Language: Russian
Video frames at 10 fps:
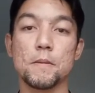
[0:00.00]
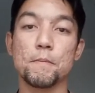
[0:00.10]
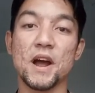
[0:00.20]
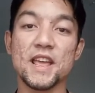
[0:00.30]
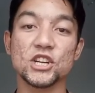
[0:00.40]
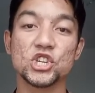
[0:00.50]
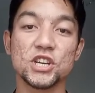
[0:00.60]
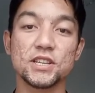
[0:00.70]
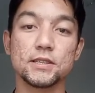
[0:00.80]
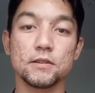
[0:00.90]
Моя
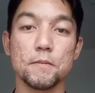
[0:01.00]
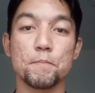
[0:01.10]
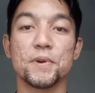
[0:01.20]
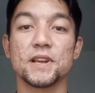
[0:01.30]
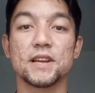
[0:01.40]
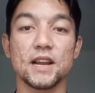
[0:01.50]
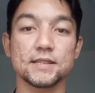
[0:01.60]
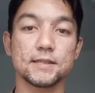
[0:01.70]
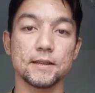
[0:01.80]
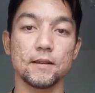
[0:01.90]
жизнь
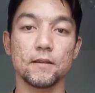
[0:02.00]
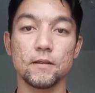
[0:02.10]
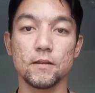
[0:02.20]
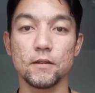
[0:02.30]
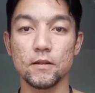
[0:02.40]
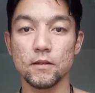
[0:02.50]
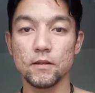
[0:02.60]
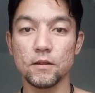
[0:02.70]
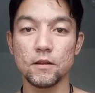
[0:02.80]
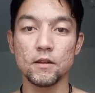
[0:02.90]
прекрасна.
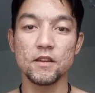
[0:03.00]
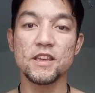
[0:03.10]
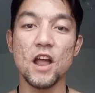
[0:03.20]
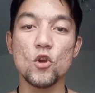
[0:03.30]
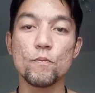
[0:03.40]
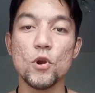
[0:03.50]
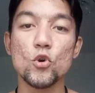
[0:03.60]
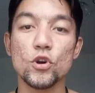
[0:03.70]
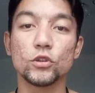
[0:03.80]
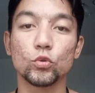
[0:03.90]
Я
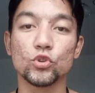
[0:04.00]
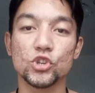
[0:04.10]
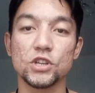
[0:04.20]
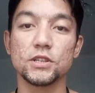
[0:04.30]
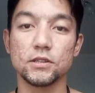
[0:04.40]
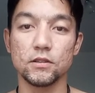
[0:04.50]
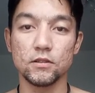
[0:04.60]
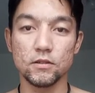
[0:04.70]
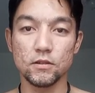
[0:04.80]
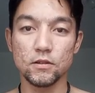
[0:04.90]
люблю эту жизнь.
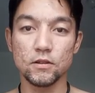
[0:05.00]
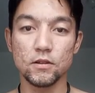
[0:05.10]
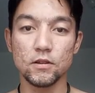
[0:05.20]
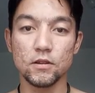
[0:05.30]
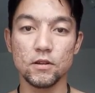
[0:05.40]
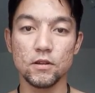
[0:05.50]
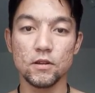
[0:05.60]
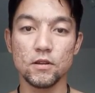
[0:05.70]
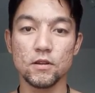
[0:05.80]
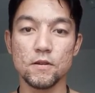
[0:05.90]

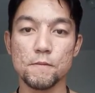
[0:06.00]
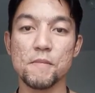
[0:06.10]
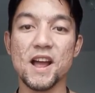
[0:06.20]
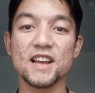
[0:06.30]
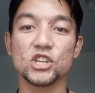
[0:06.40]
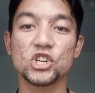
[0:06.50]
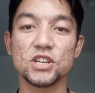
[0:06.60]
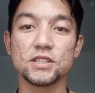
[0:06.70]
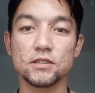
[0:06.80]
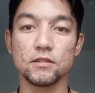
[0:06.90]
Моя
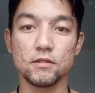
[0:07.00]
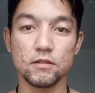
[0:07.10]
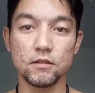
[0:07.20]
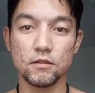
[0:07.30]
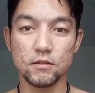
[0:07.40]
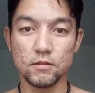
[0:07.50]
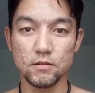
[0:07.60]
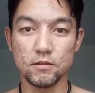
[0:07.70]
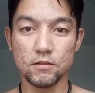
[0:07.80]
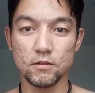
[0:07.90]
жизнь
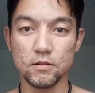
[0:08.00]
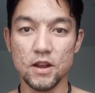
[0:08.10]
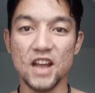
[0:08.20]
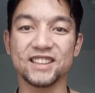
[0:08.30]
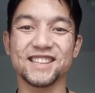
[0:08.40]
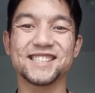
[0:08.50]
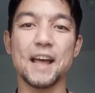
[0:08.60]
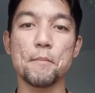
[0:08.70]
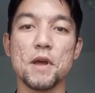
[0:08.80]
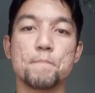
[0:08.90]
это
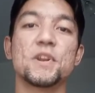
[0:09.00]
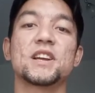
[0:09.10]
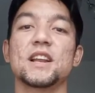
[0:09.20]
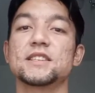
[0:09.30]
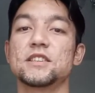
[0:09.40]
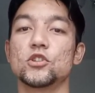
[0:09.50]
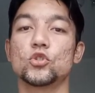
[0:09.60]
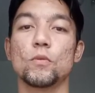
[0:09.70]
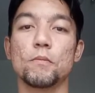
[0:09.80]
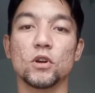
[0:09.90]
самое прекрасное,
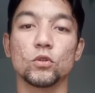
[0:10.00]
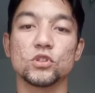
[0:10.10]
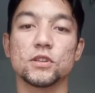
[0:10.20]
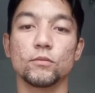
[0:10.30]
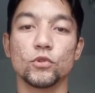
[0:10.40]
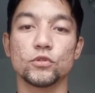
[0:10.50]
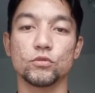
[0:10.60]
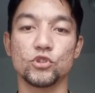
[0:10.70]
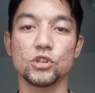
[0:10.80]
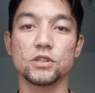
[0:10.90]
что могло со мной
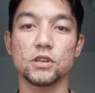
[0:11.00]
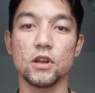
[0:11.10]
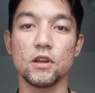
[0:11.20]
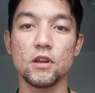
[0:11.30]
случиться.